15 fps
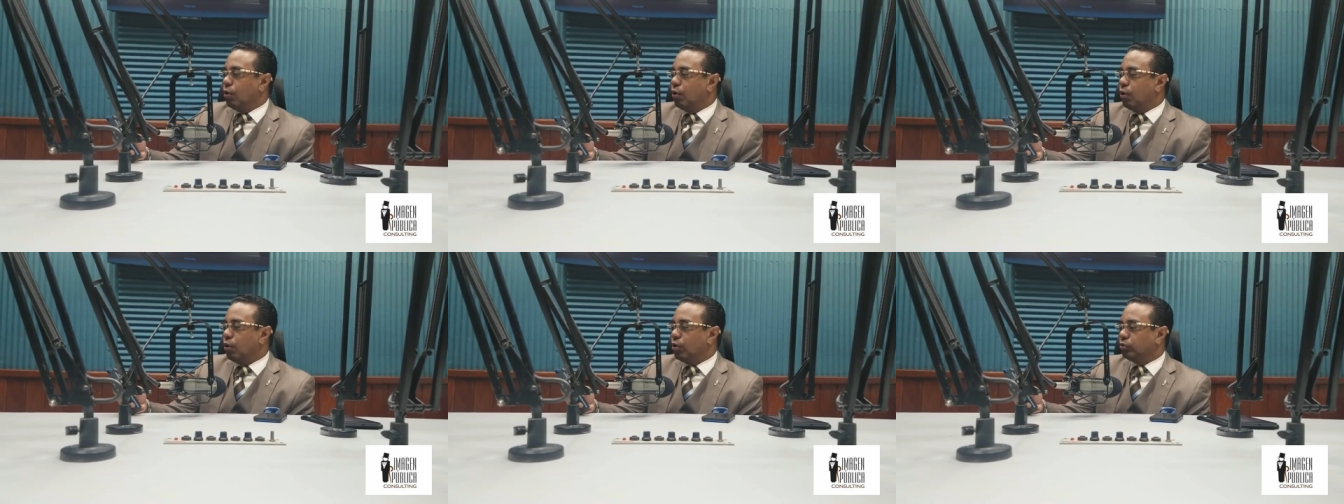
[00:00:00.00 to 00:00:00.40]

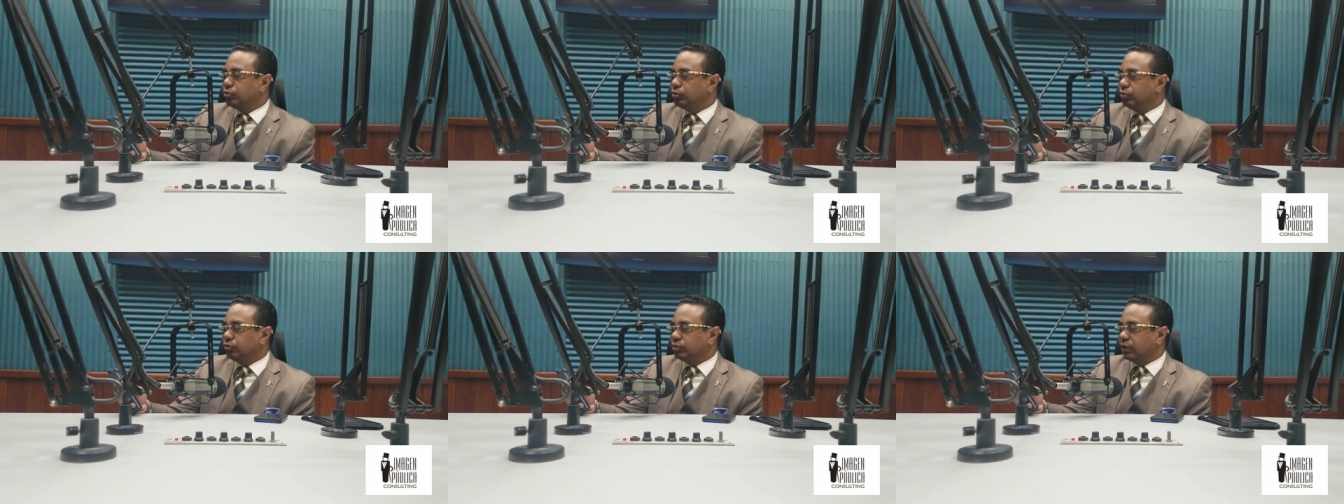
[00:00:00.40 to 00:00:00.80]
O
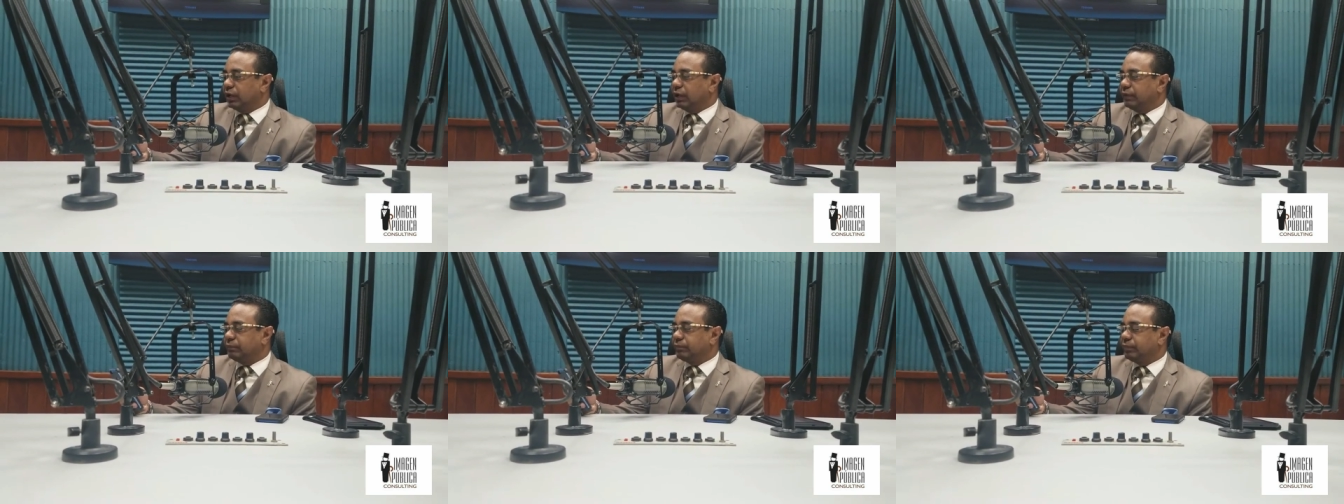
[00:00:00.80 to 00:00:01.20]
si
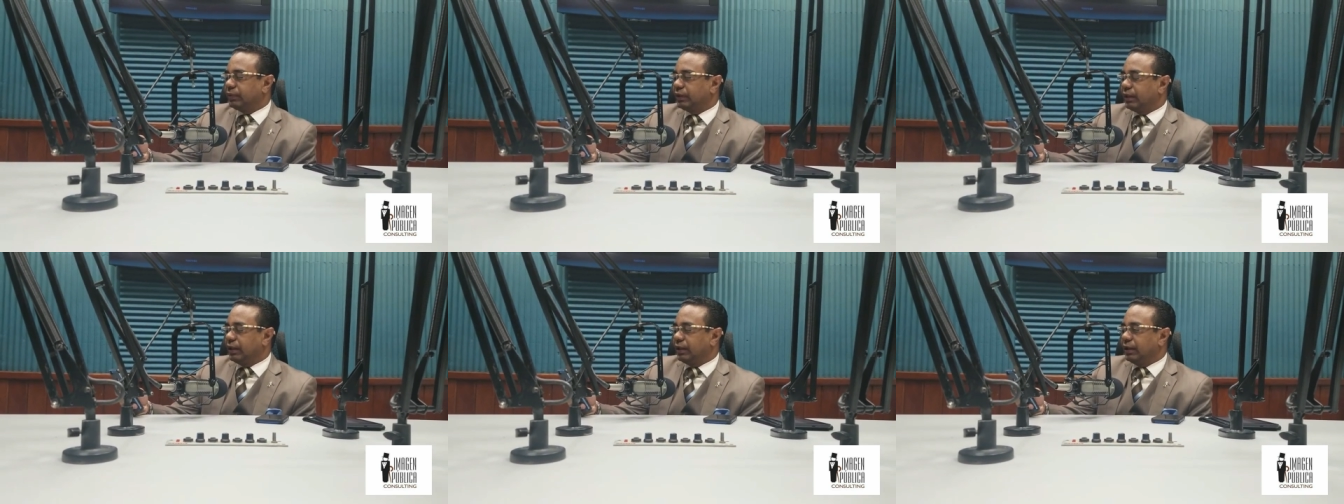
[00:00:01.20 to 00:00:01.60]
usted
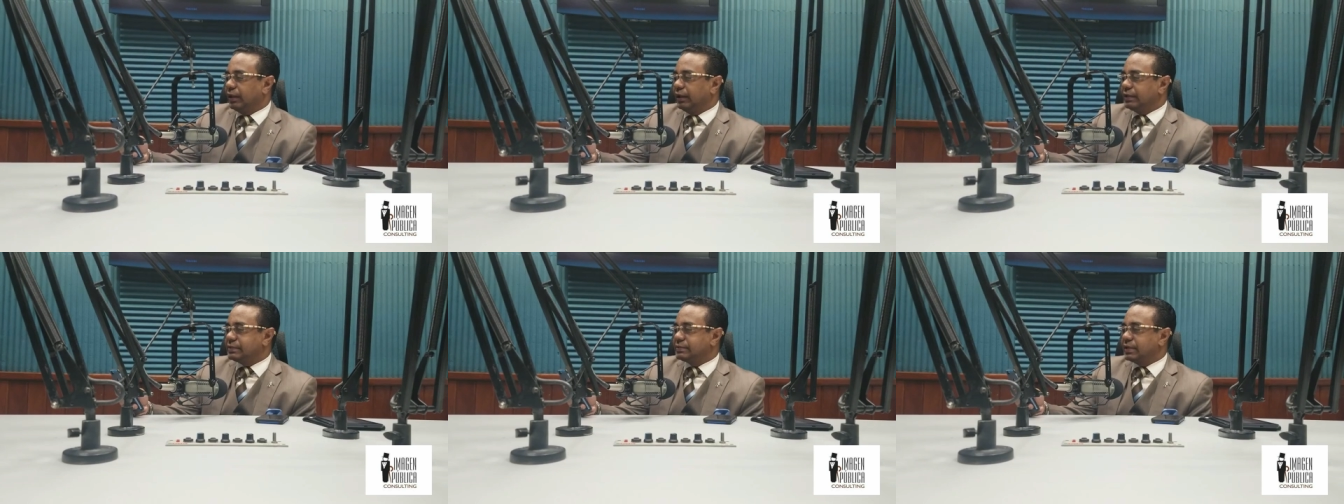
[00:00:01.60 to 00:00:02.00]

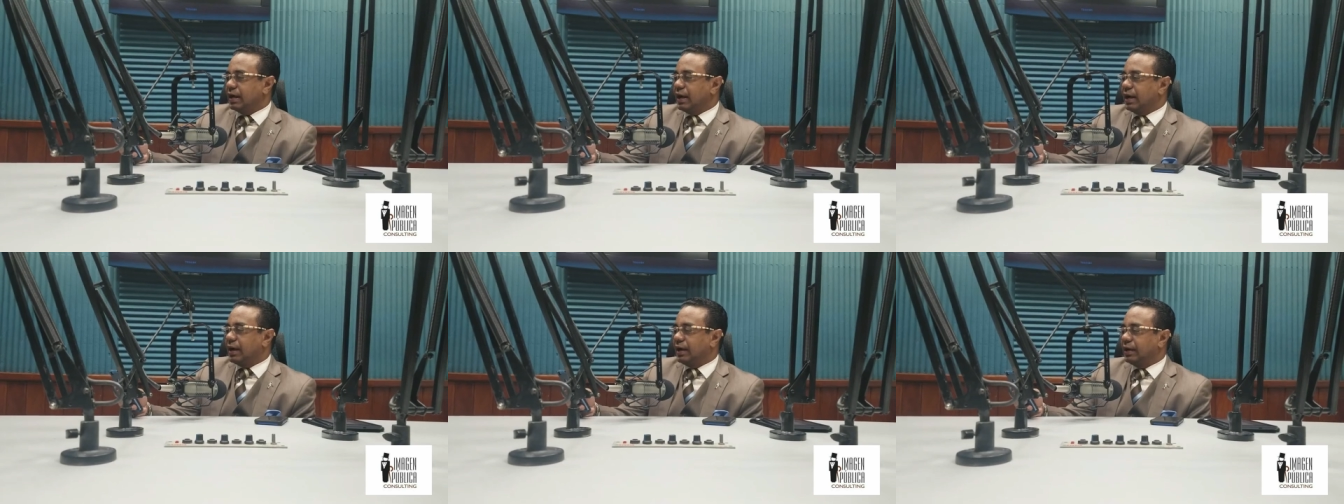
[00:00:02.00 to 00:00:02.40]

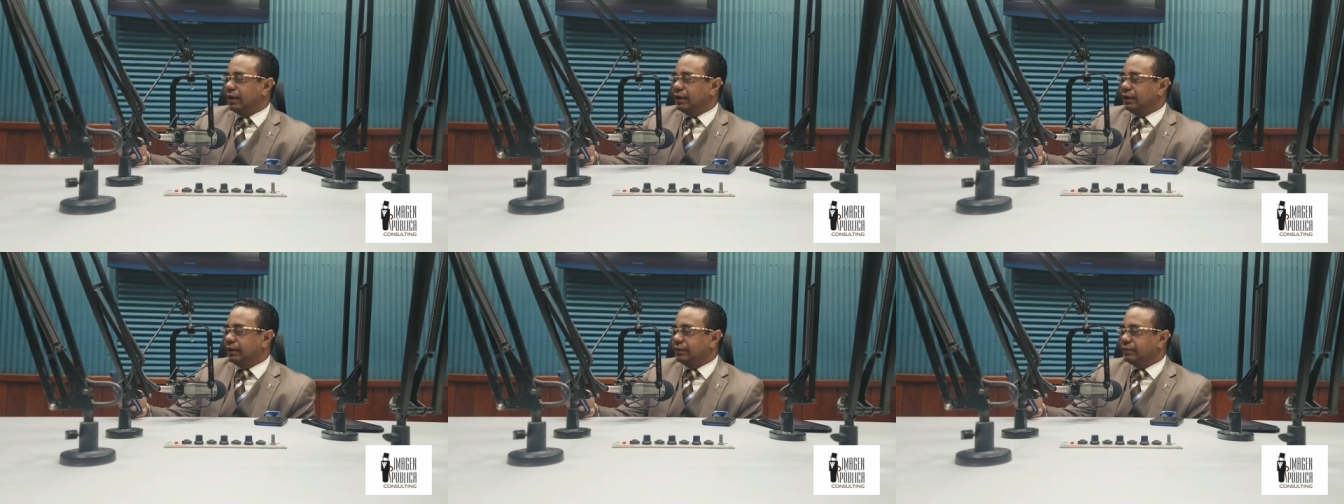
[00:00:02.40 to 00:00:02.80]
está
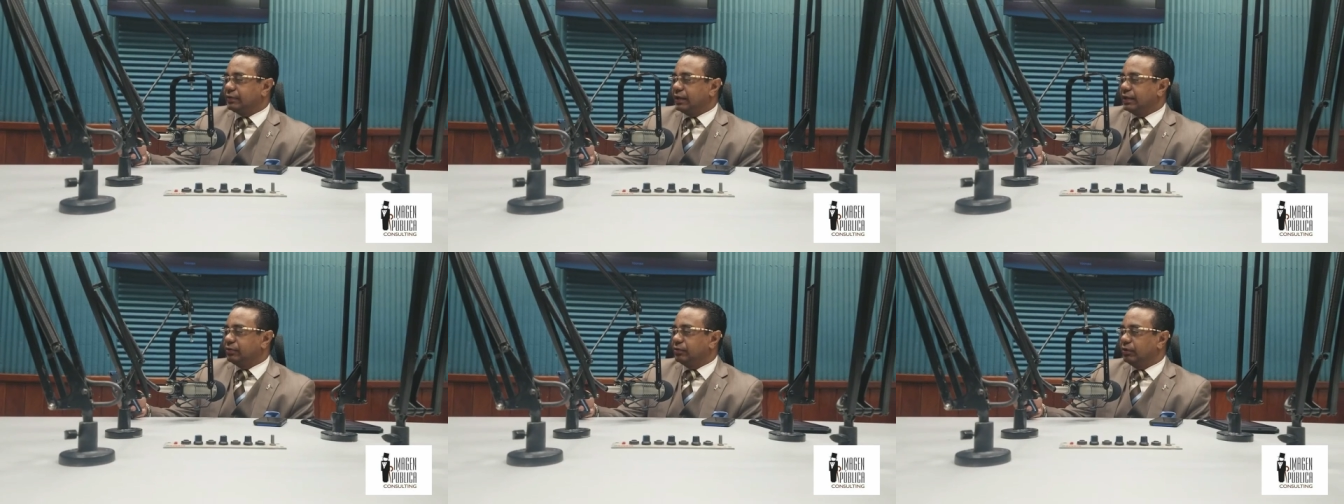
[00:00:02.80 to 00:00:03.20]

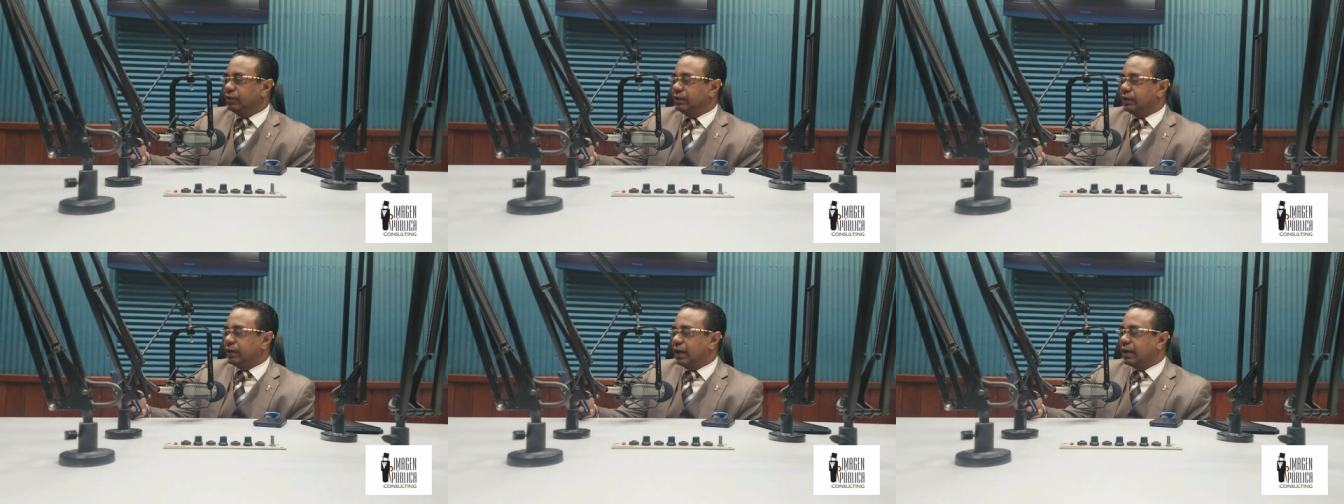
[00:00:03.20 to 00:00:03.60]
ejerciendo
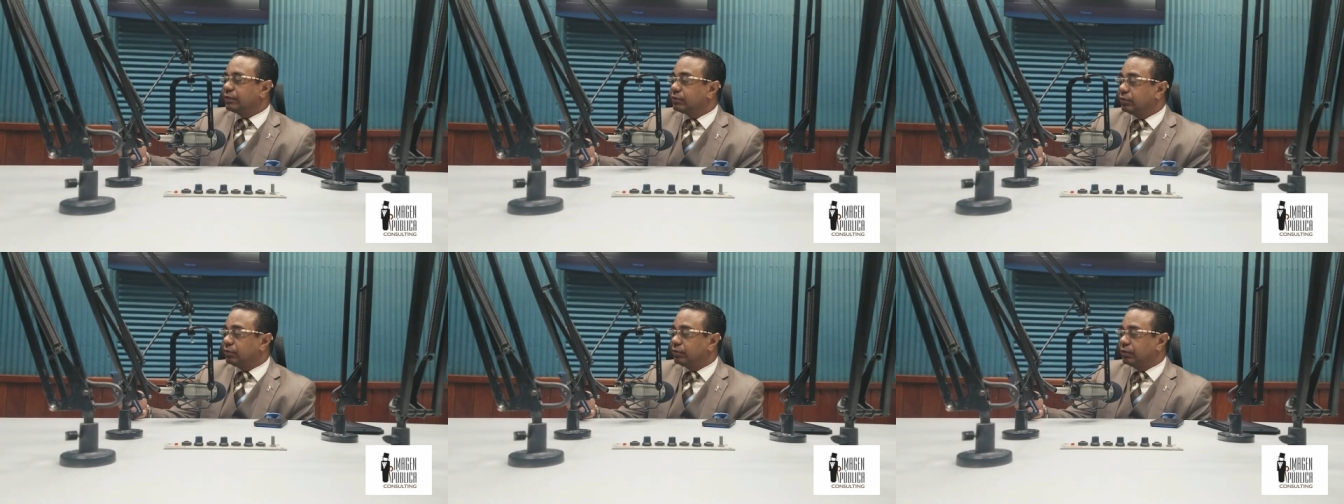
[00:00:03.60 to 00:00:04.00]

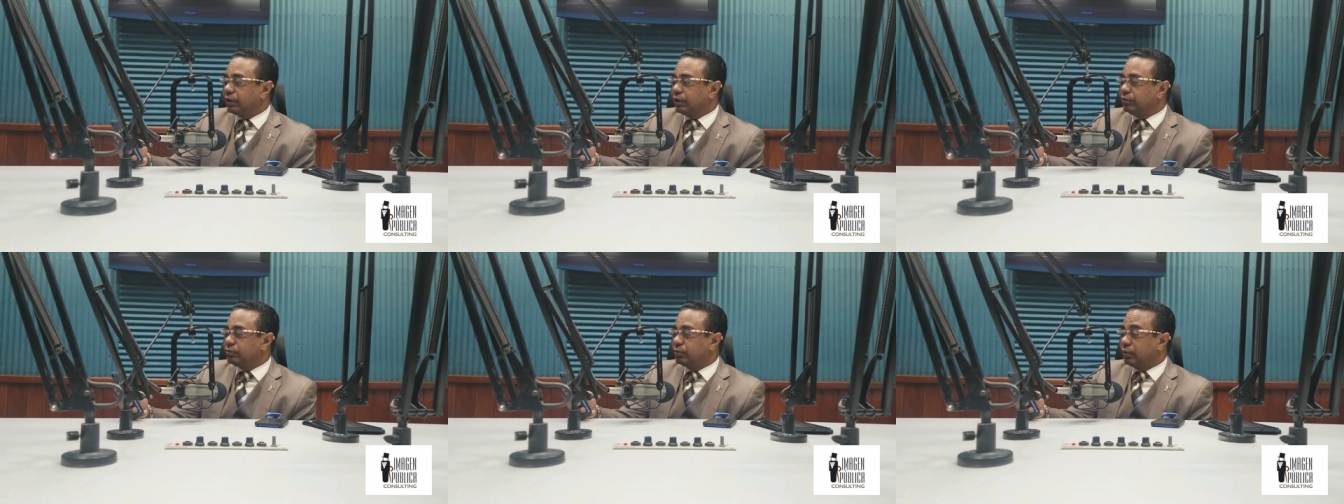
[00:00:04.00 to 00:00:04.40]
liderazgo
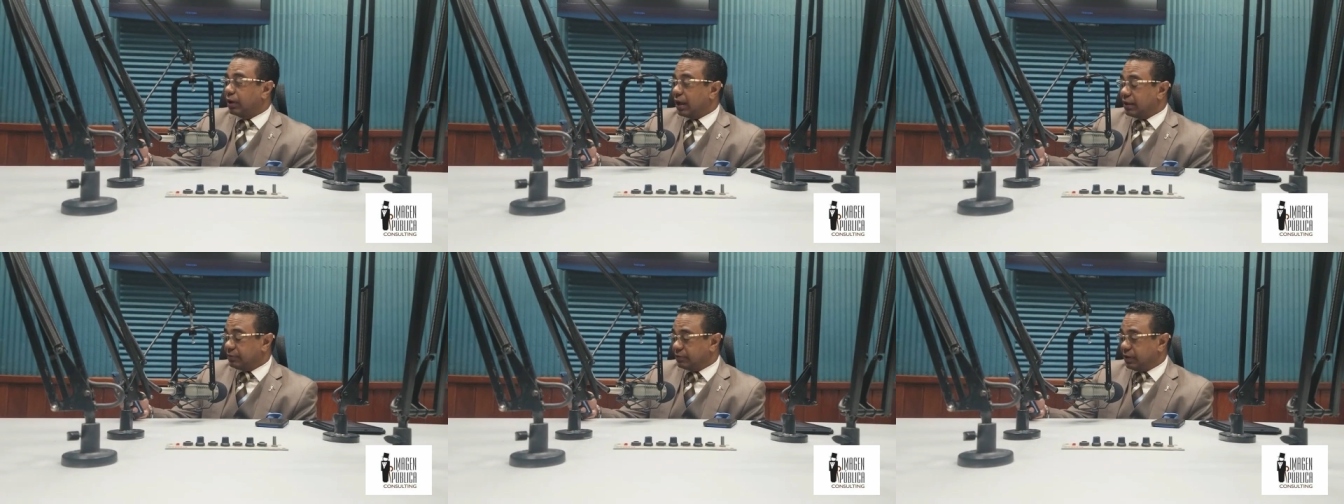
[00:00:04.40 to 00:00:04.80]
en su
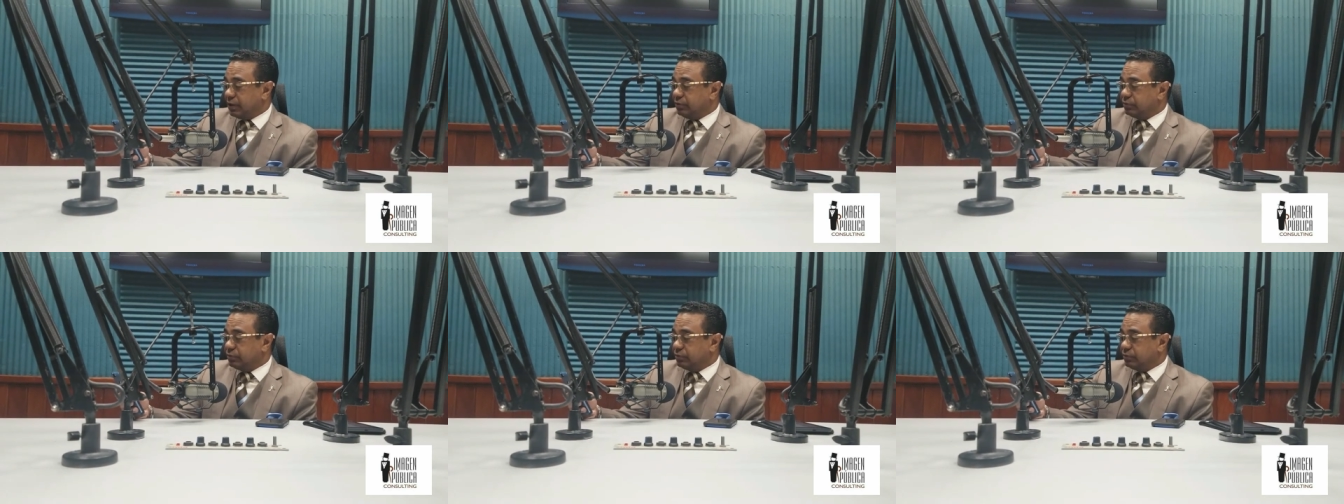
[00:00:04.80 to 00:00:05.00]
casa,